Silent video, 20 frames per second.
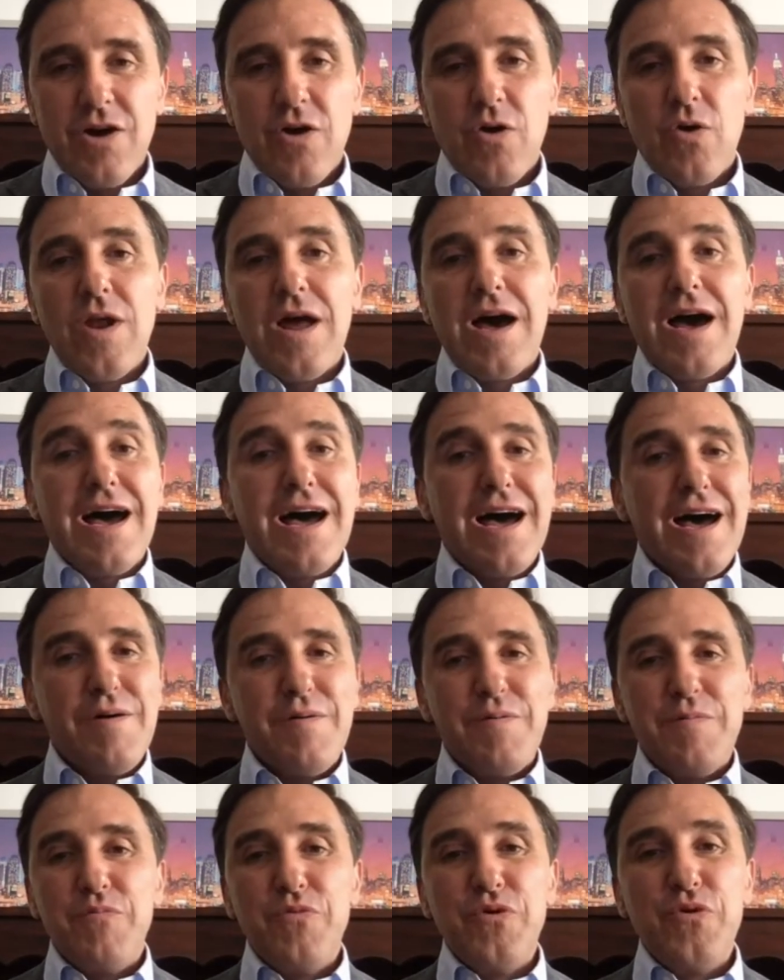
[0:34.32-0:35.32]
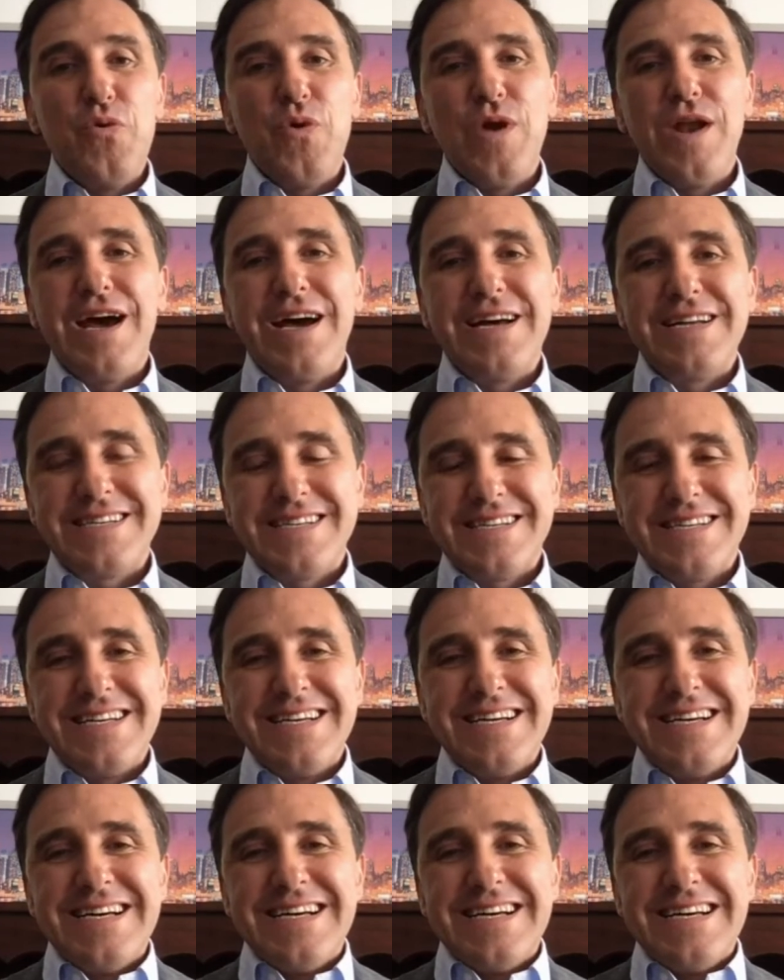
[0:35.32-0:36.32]
Hola, muy buenas.
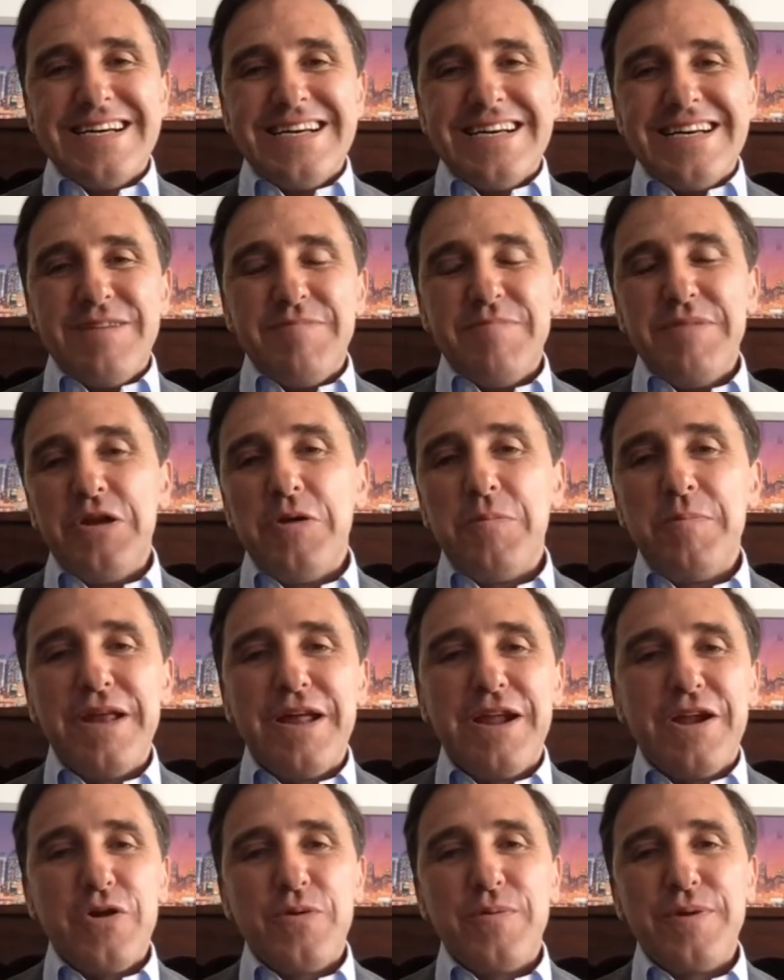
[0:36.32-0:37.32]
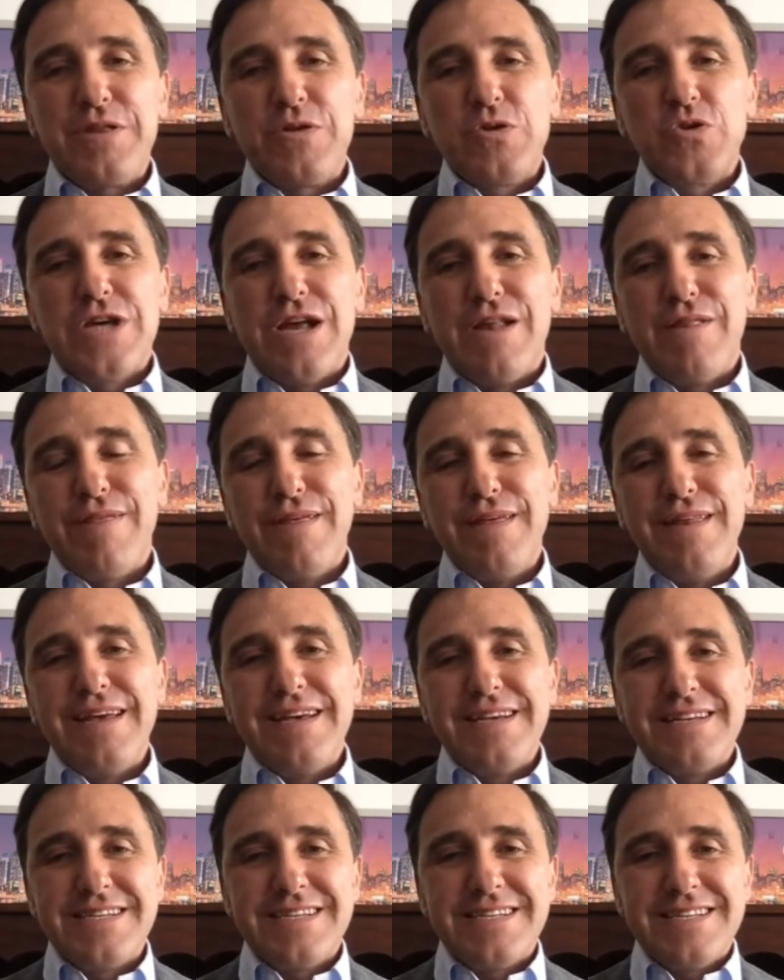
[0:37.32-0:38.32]
Mi nombre es Roberto
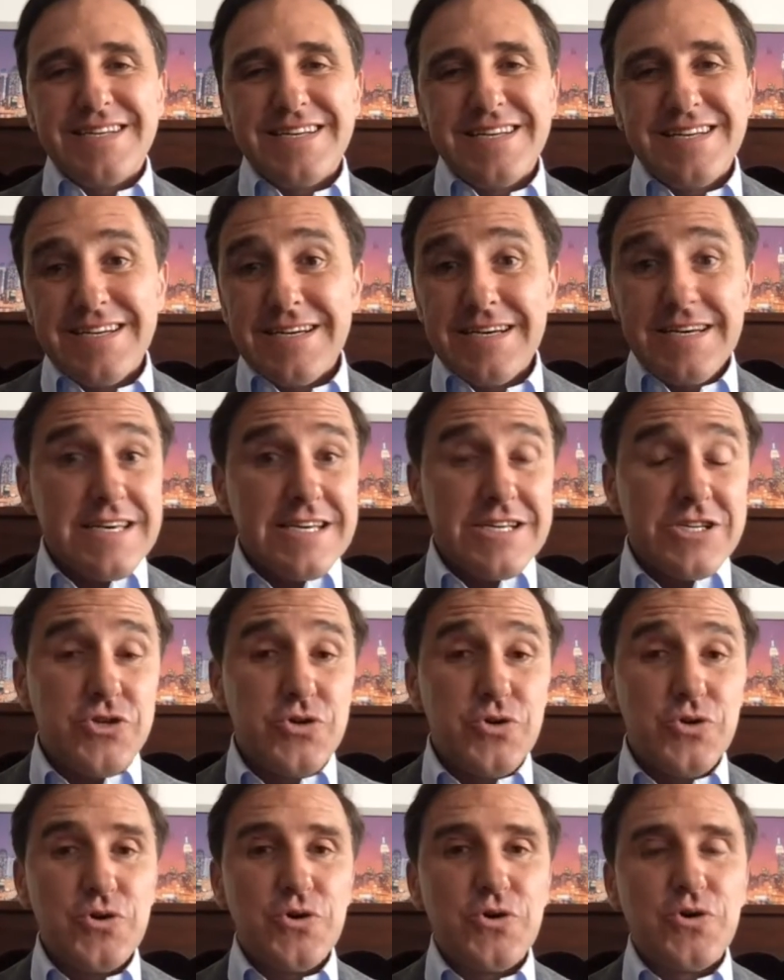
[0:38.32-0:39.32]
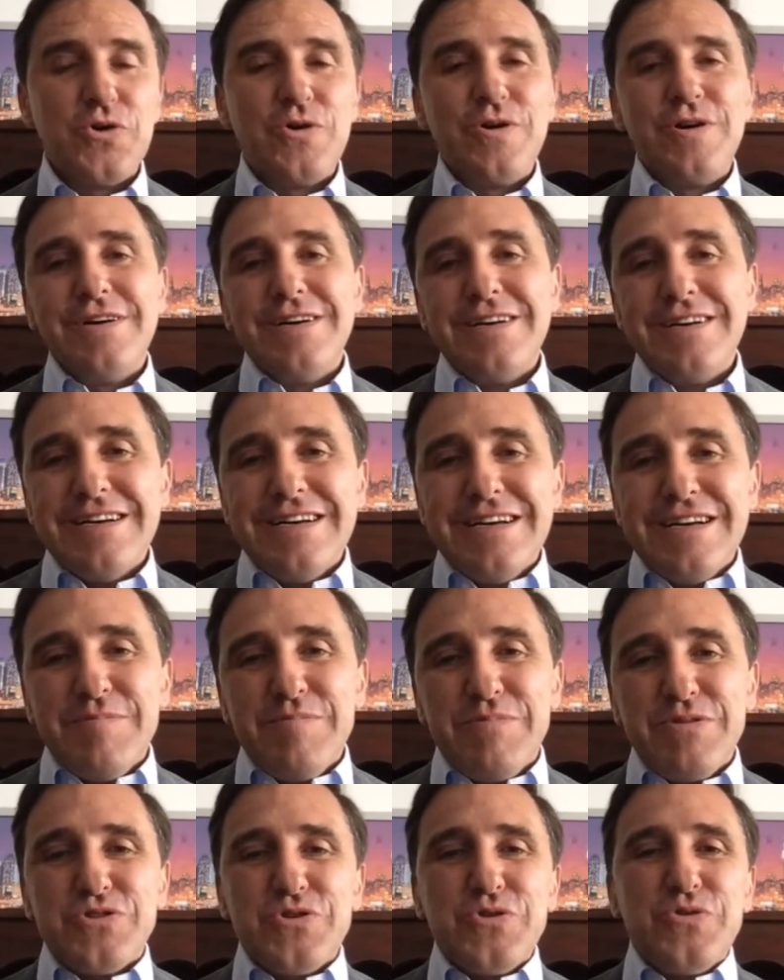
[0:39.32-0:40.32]
Salcines. ¿Quién soy yo?
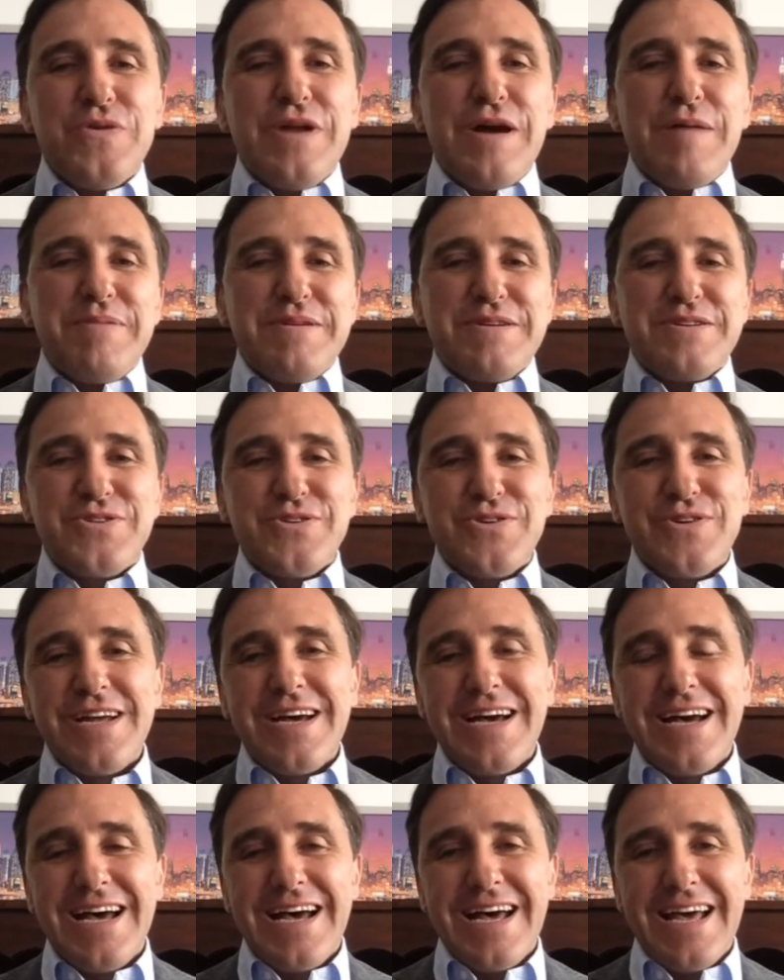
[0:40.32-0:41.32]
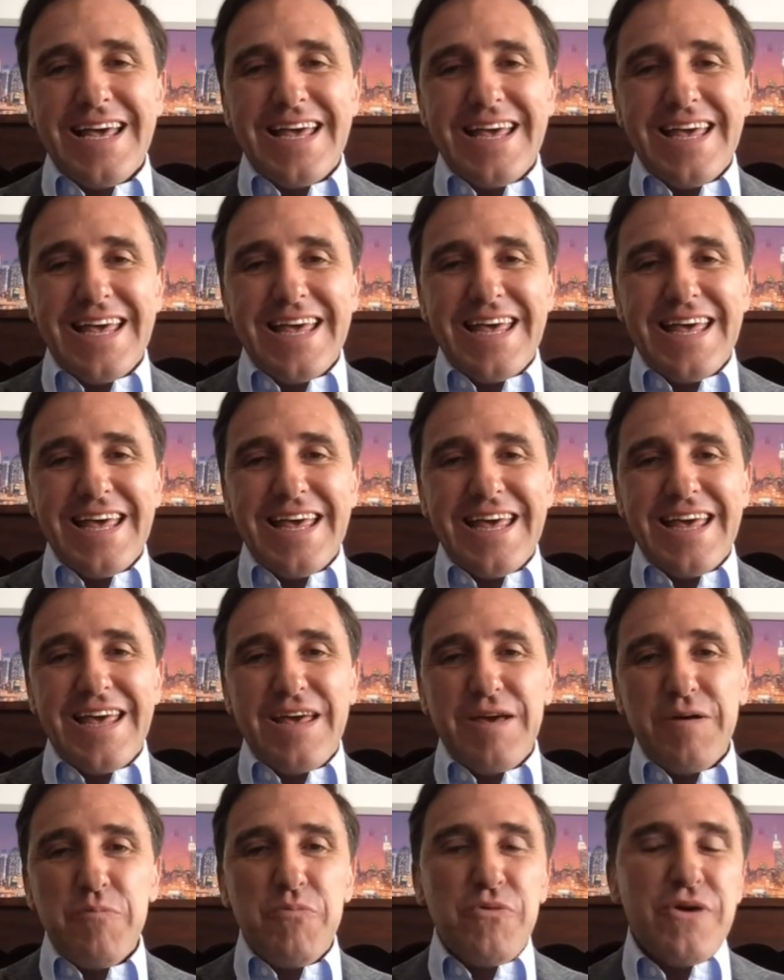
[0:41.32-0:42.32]
Pues soy una persona
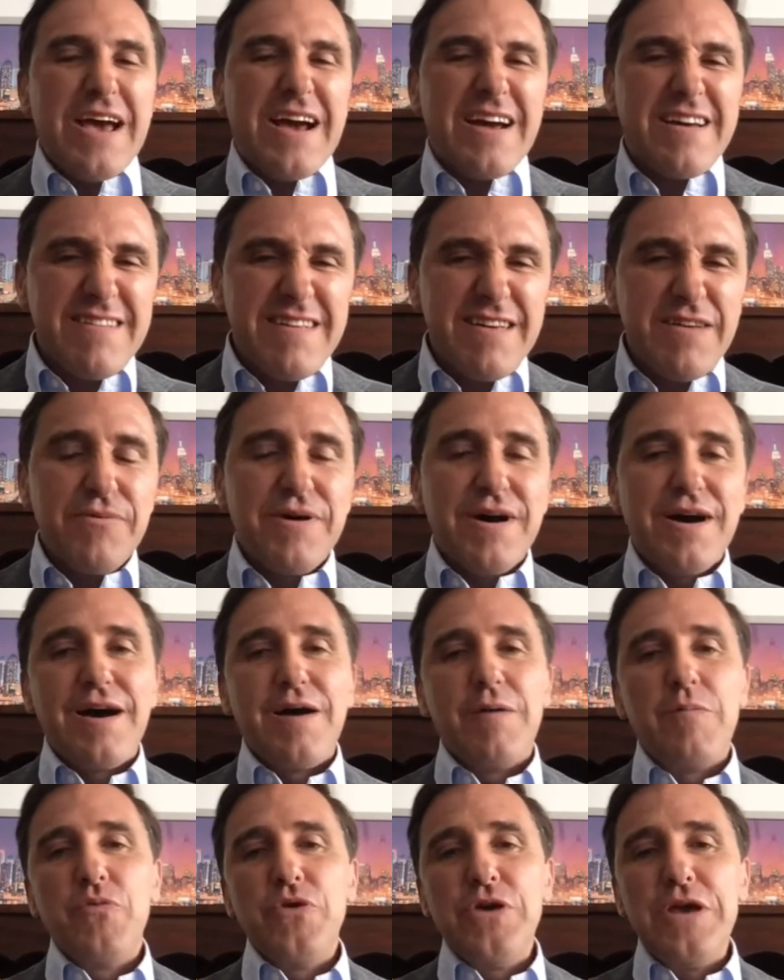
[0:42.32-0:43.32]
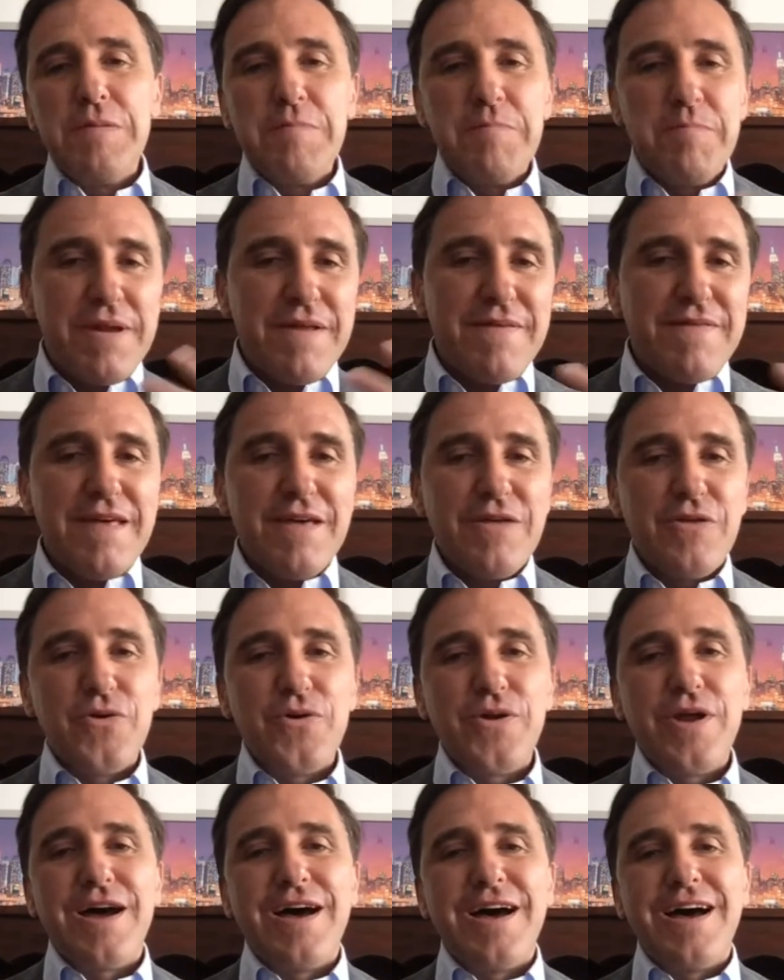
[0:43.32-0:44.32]
eh, muy activa, muy
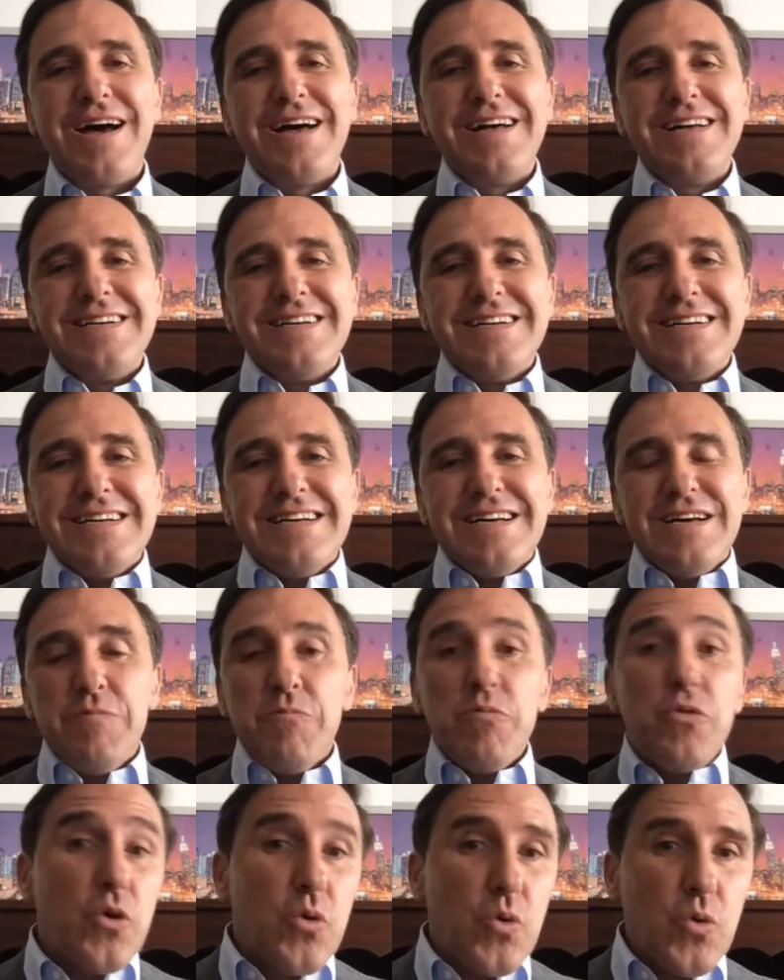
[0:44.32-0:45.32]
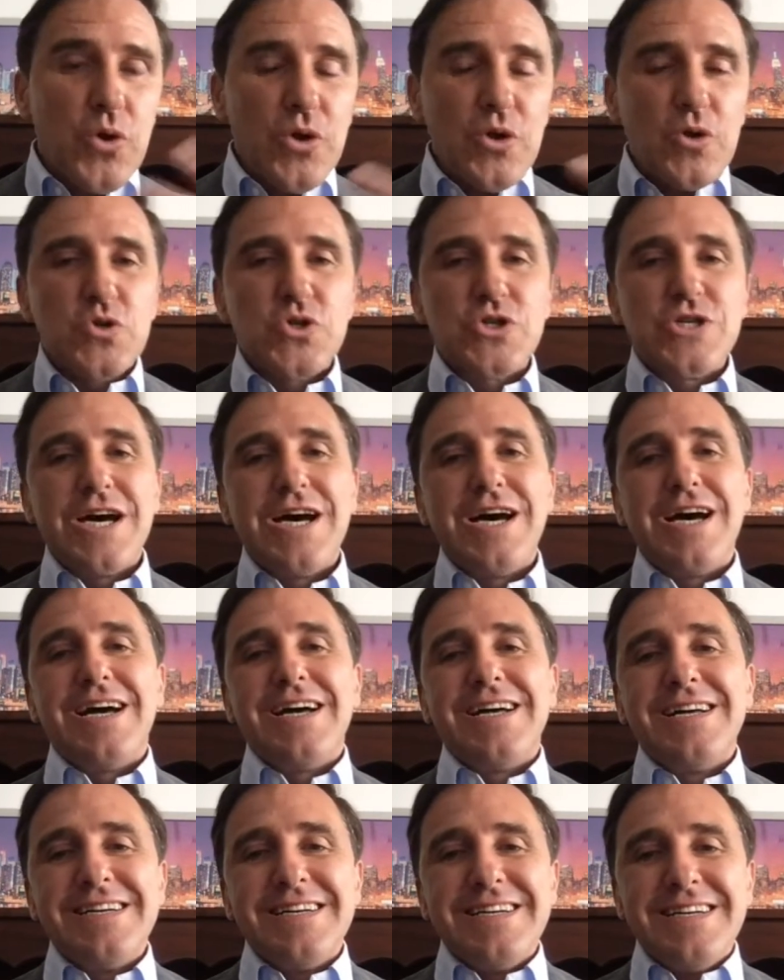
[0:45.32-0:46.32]
emprendedora, muy
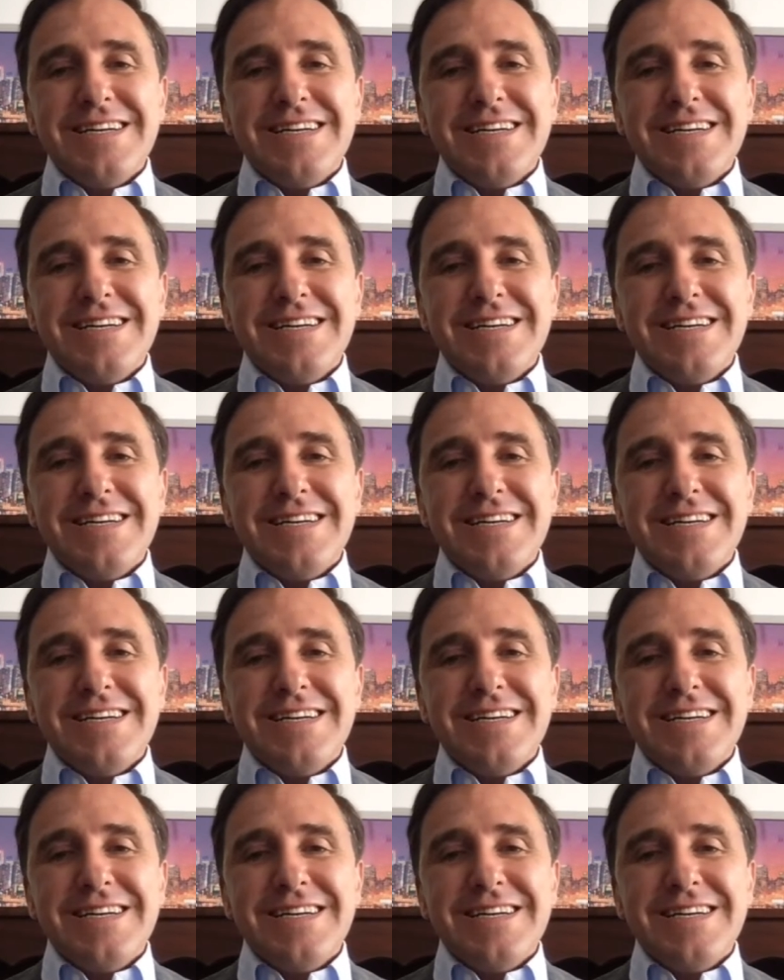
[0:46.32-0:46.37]
curiosa.